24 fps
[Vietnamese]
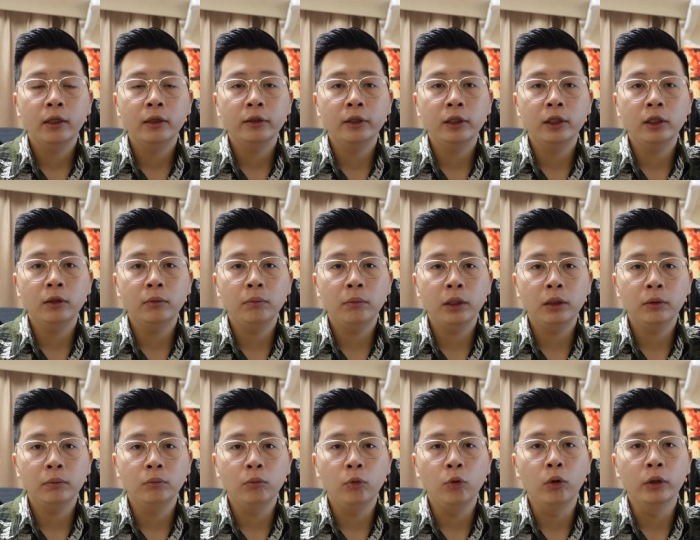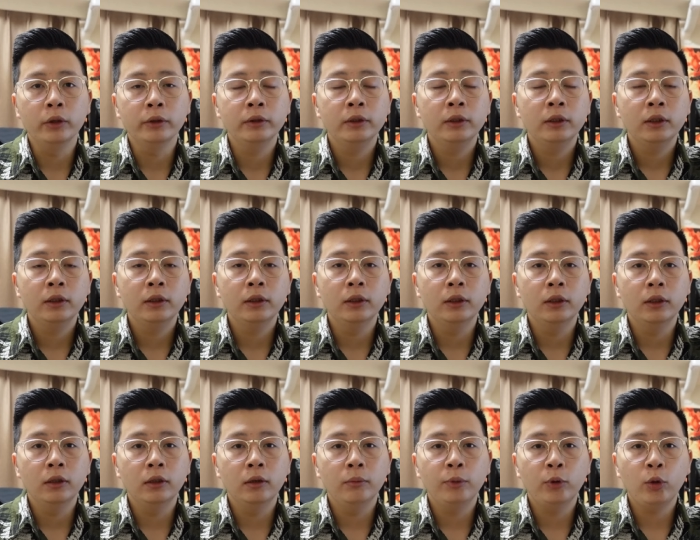thì mình muốn uh,
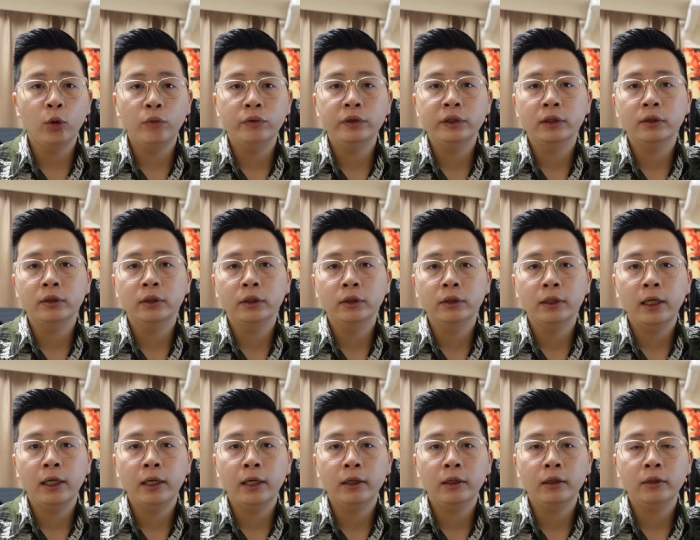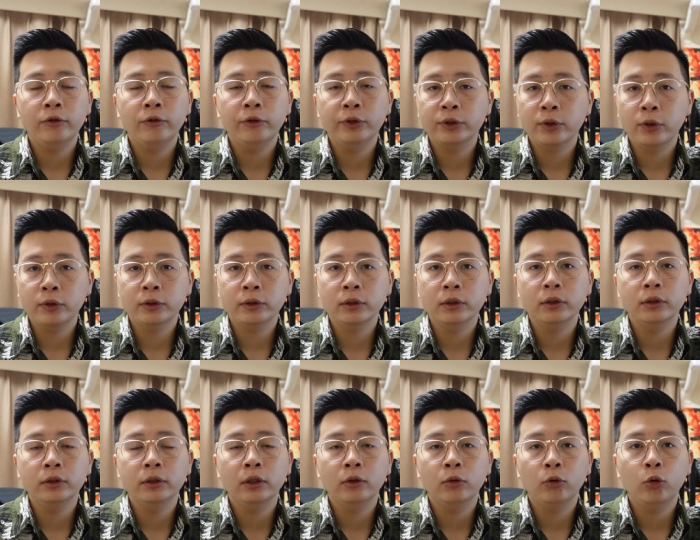provisioning hai cái resource ở
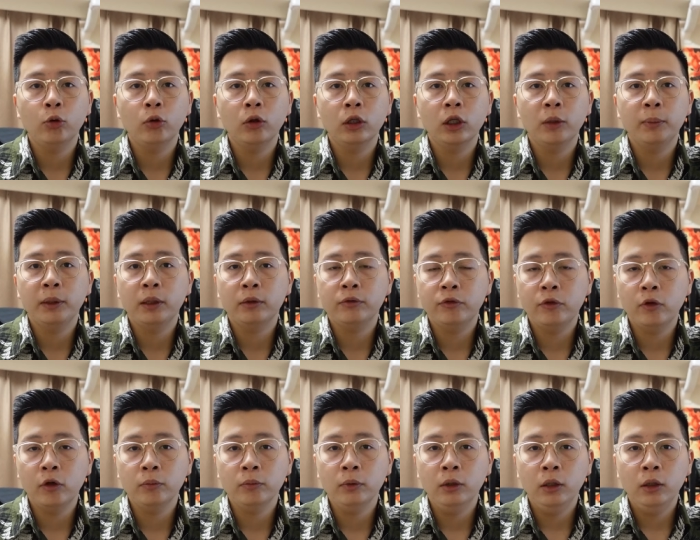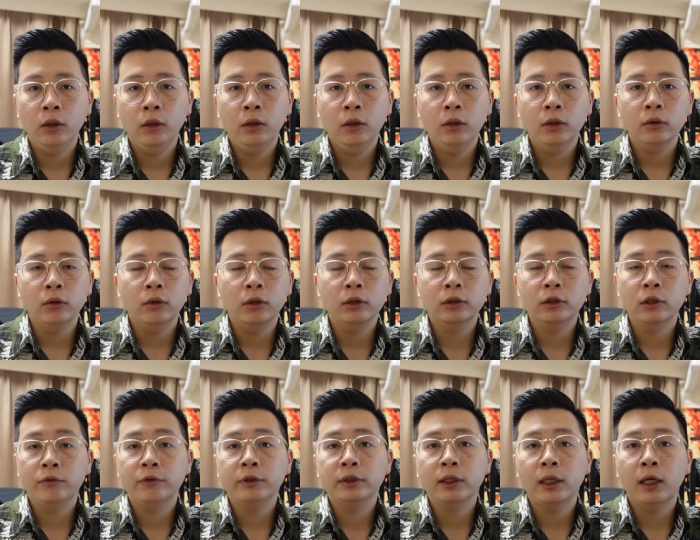trên Google Platform đó là
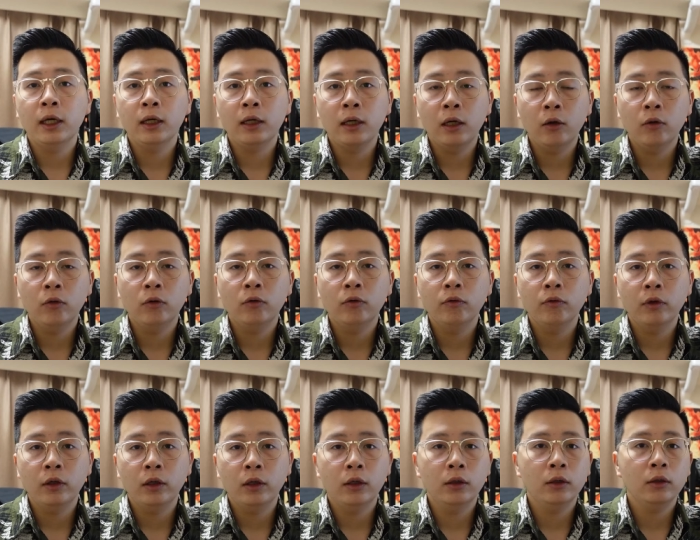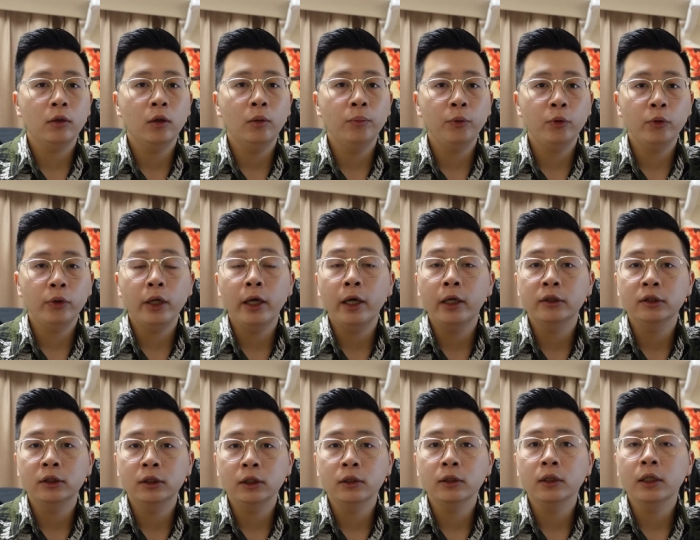Service Account và Compute
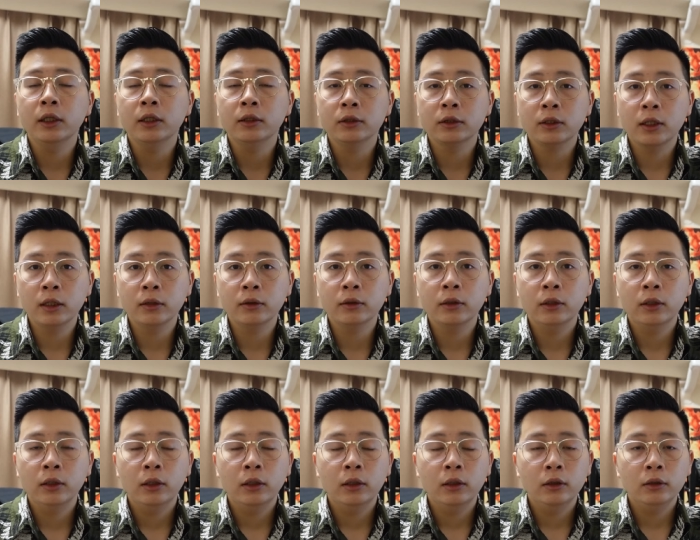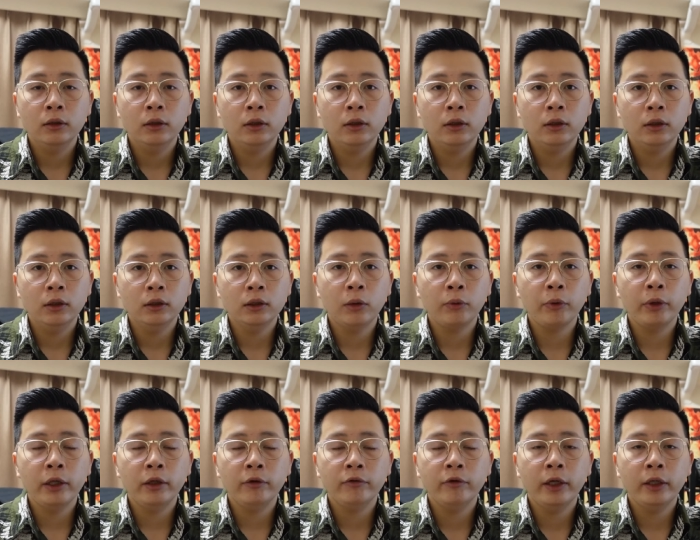Engine Instant thì ở trong
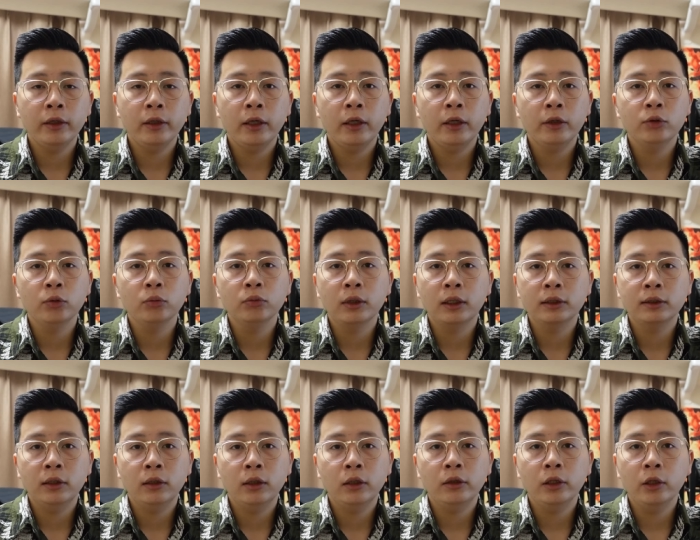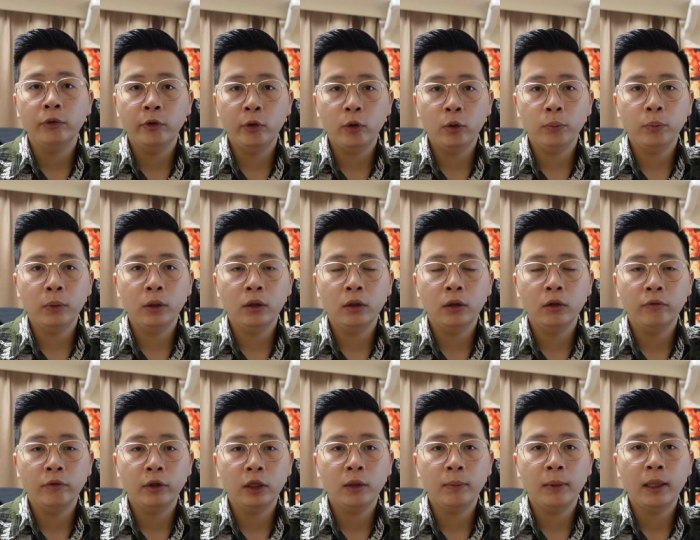cái hình vẽ này chúng ta sẽ là developer
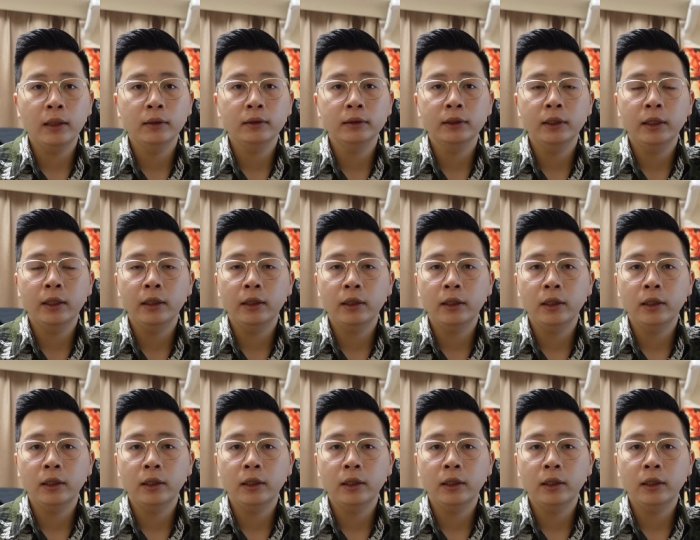và các bạn sẽ